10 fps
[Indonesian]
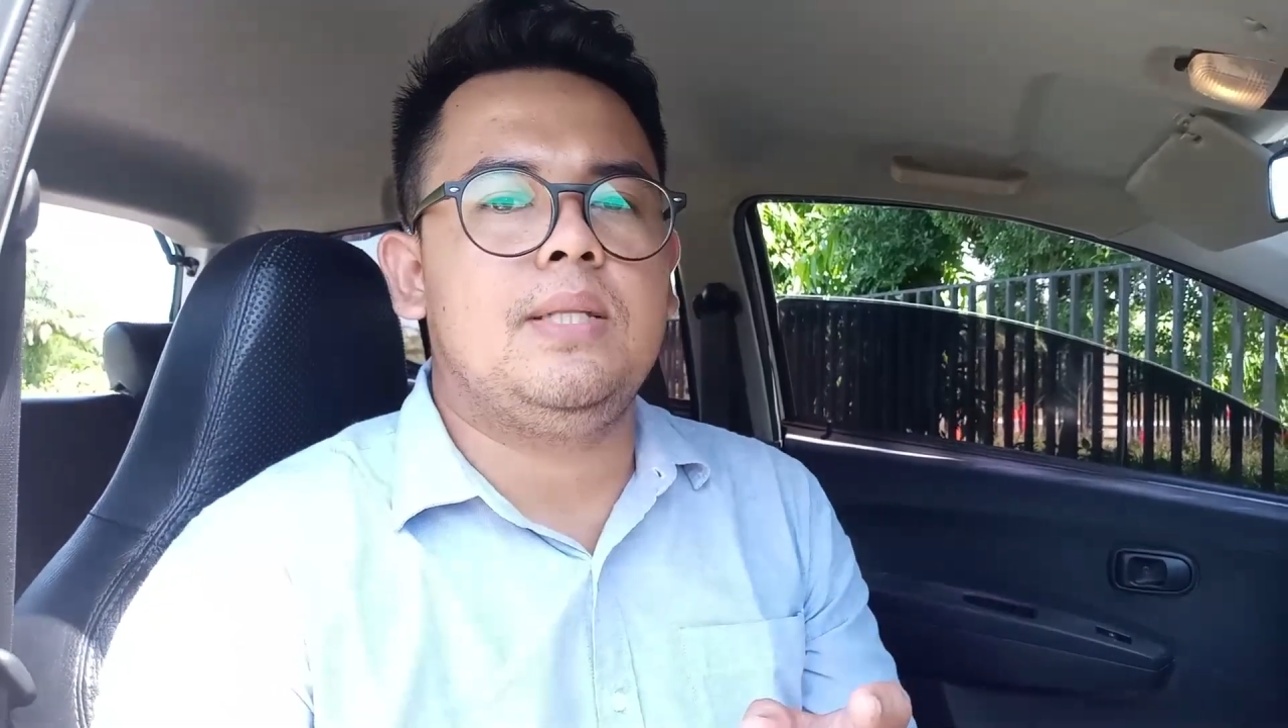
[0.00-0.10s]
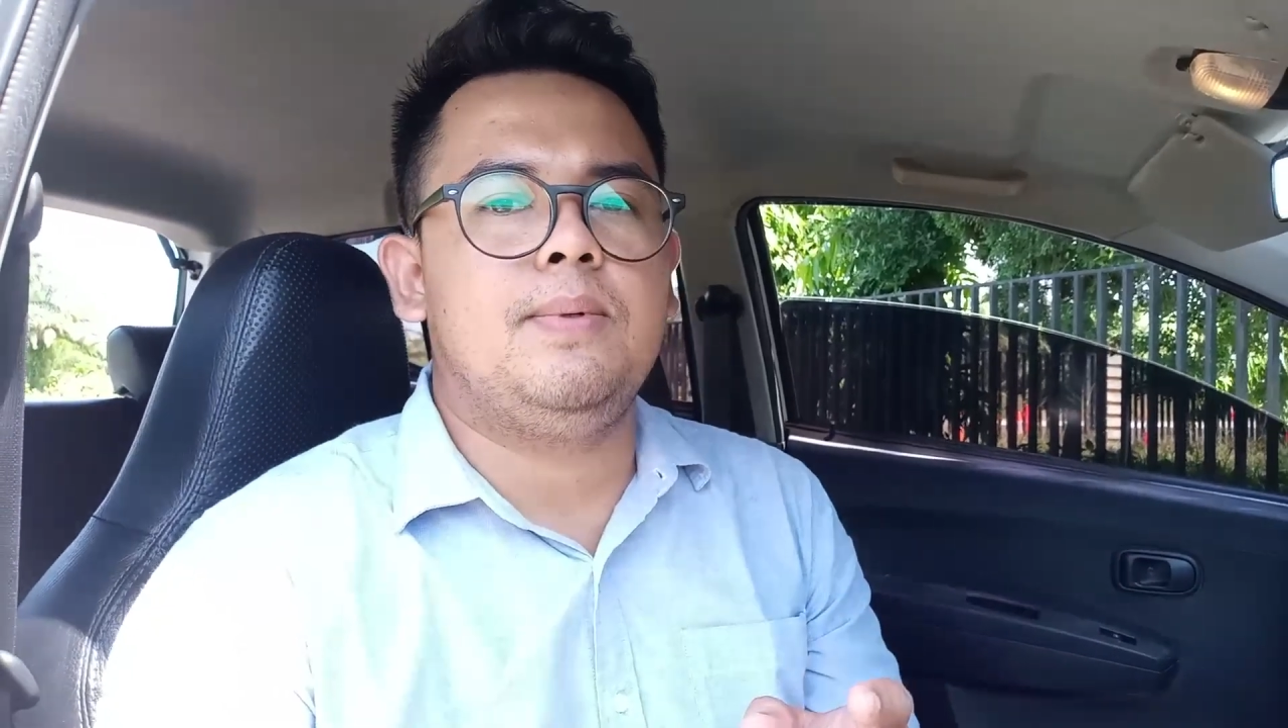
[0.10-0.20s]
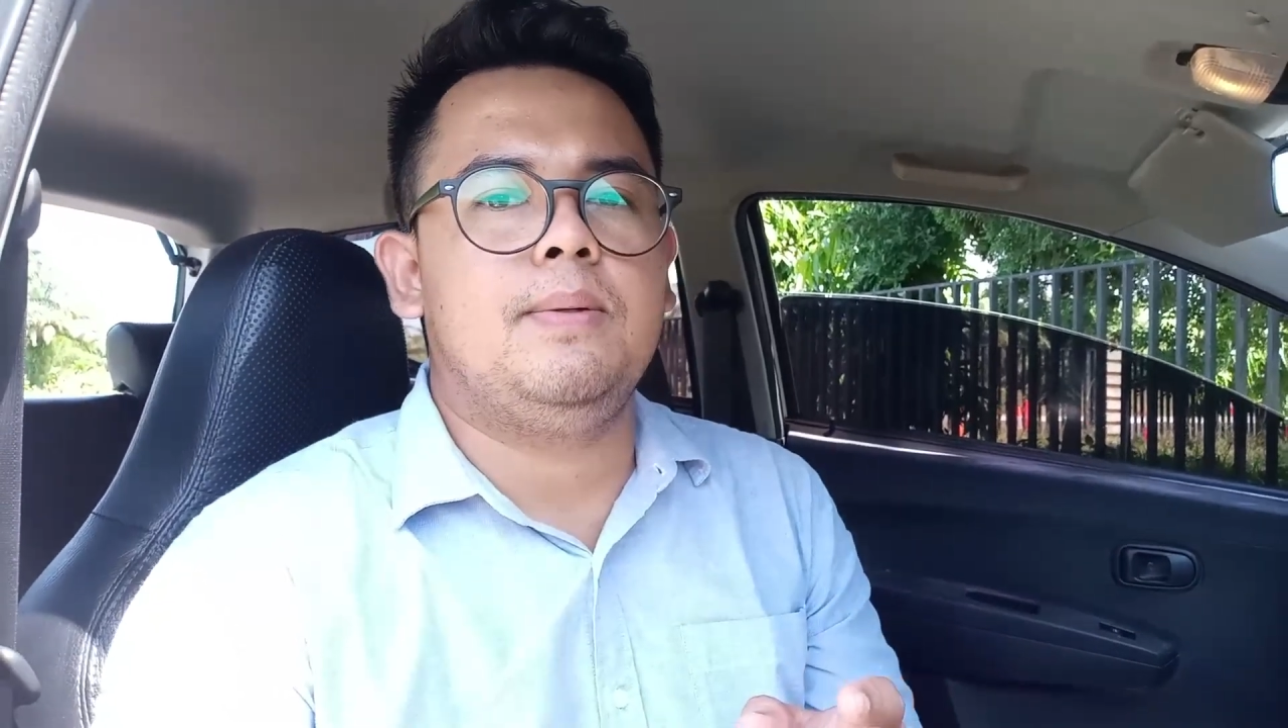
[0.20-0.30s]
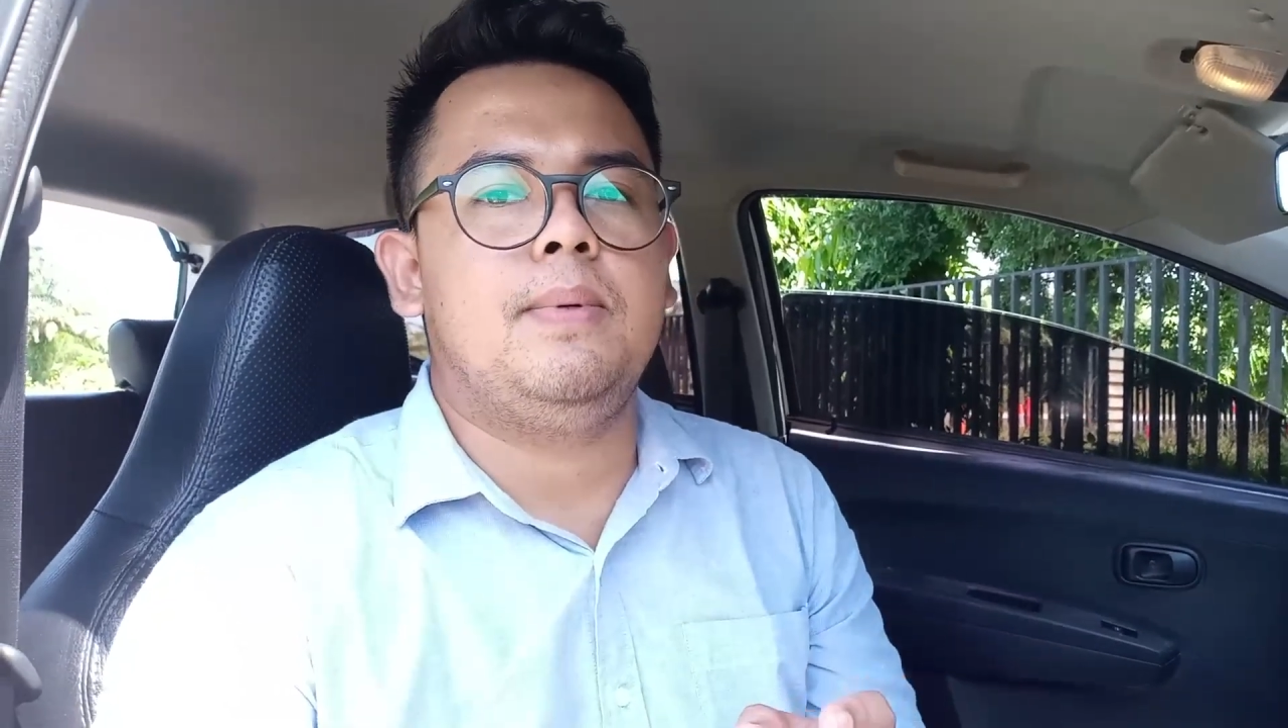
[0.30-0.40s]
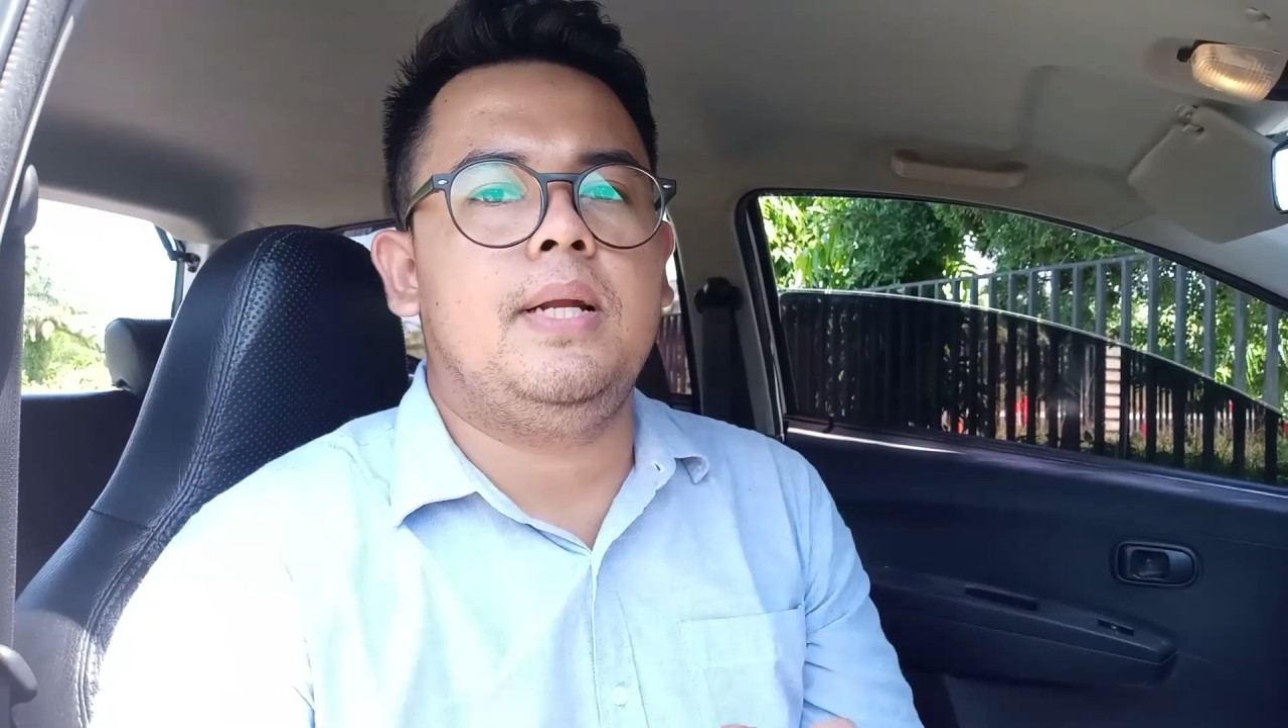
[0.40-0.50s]

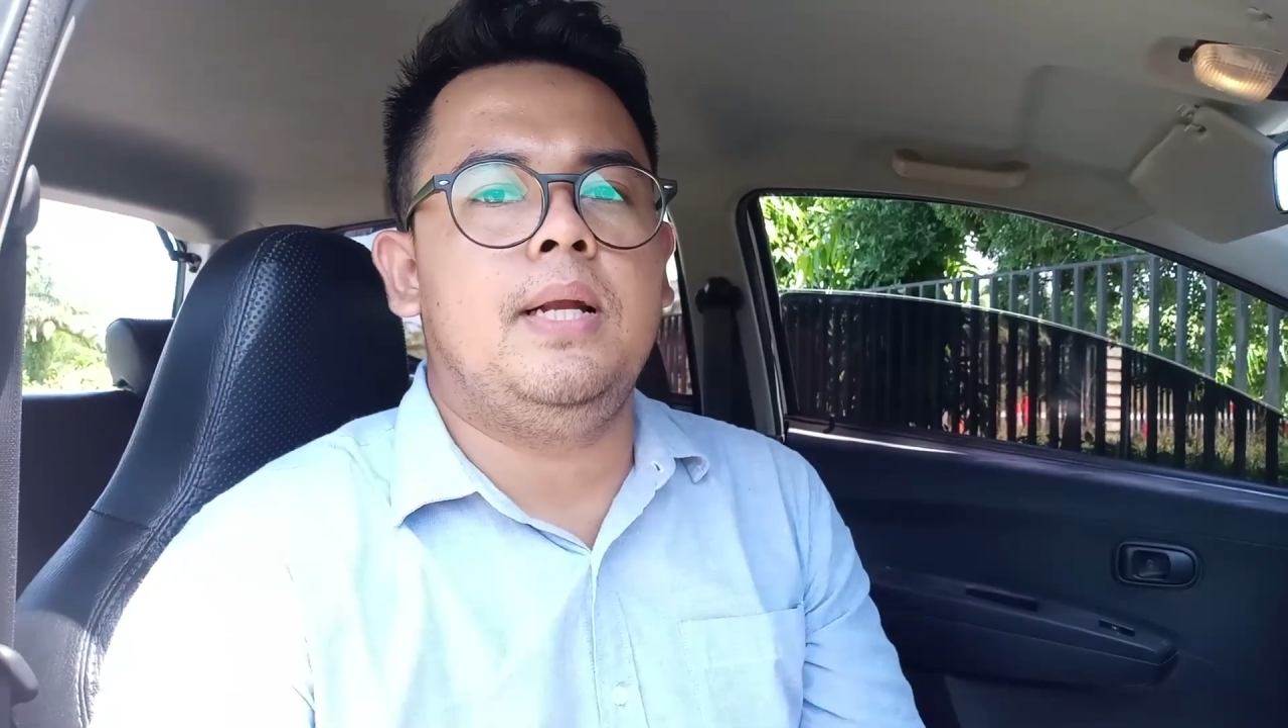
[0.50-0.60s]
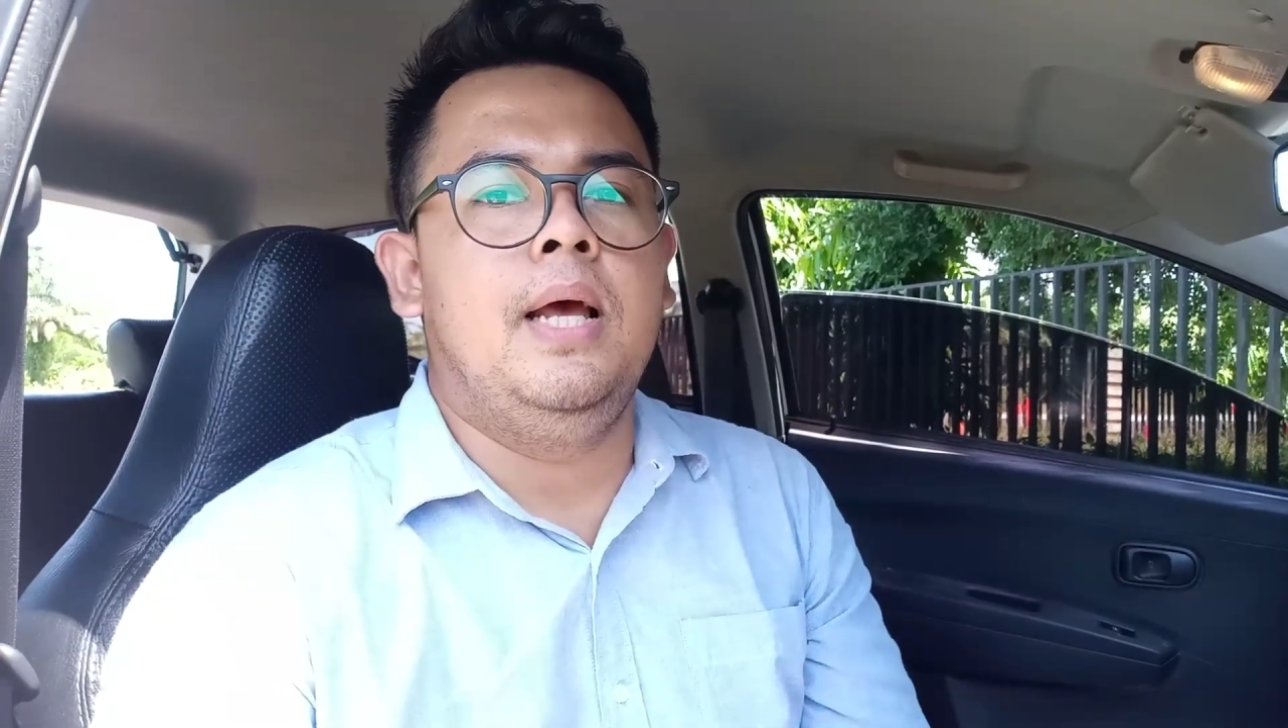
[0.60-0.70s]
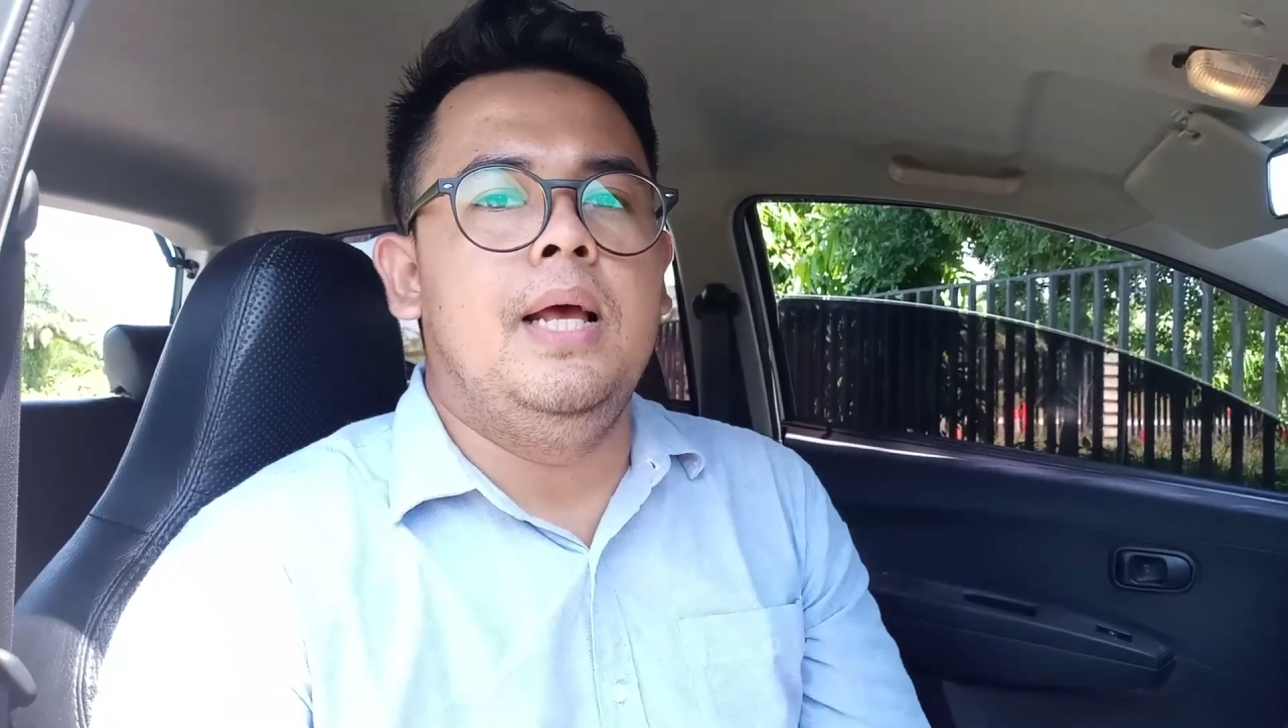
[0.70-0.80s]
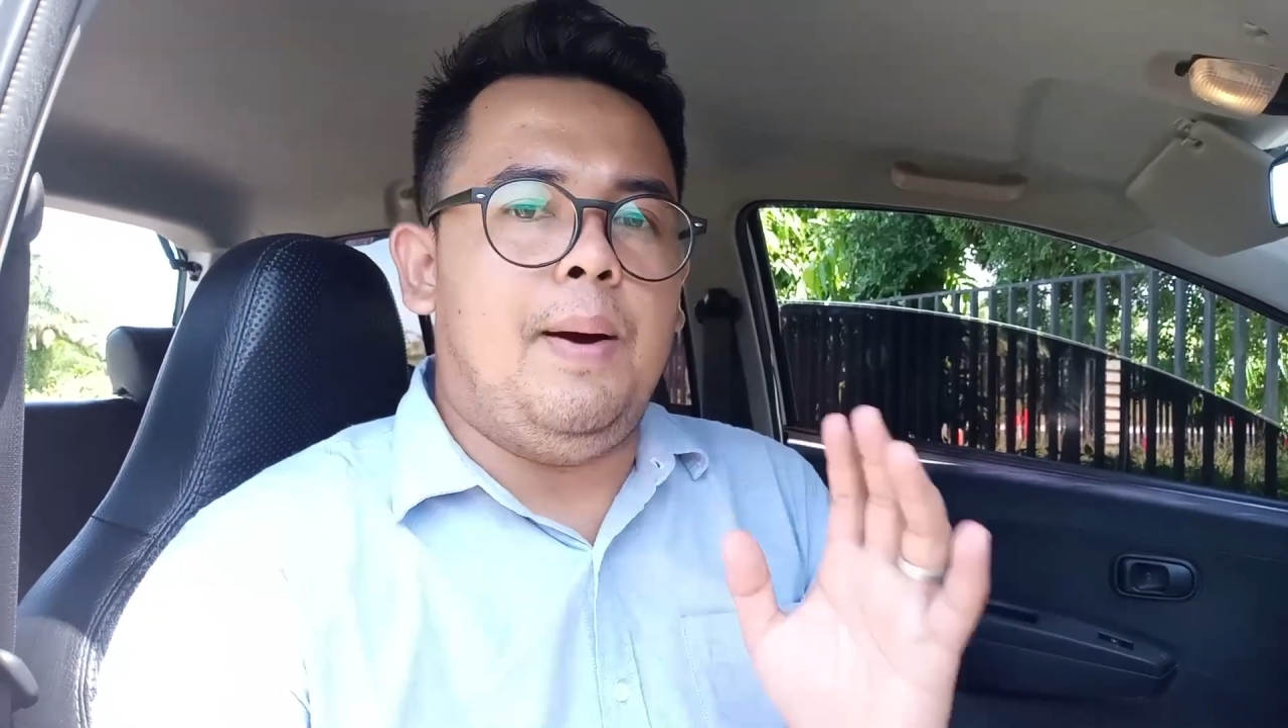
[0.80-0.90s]
teman-teman